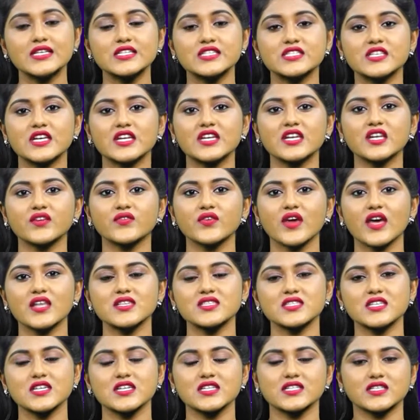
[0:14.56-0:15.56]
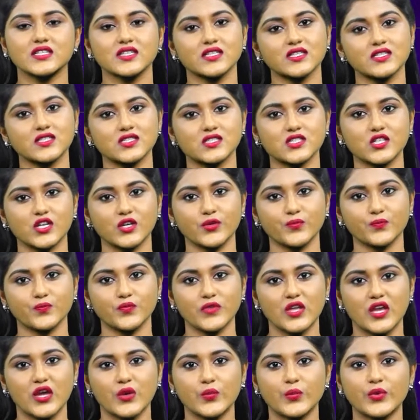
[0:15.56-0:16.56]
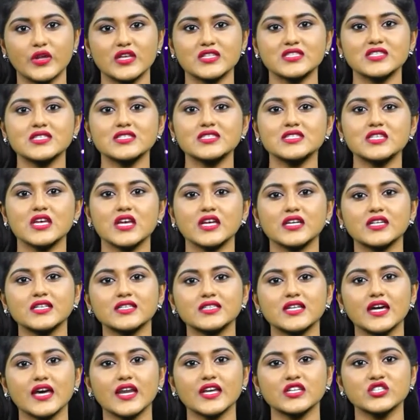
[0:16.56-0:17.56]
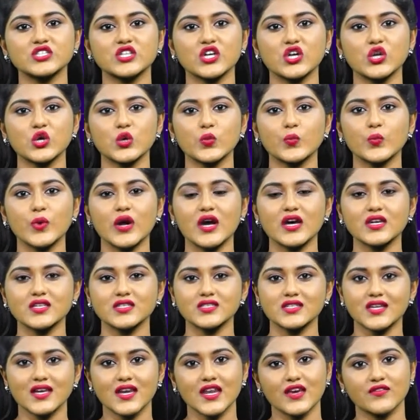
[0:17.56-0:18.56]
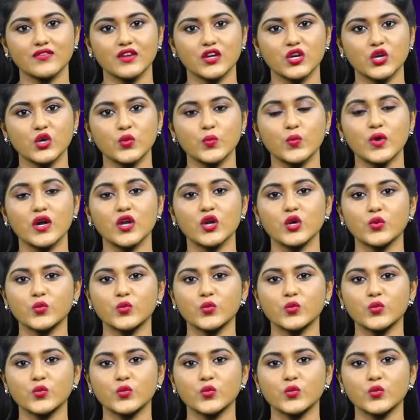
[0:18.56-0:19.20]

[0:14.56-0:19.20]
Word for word: చెర్రీ ఫ్యాన్స్కి ట్రీట్ ఇచ్చాడు ప్రజెంట్ శంకర్ డైరెక్షన్లో పాన్ ఇండియా లెవెల్లో మరో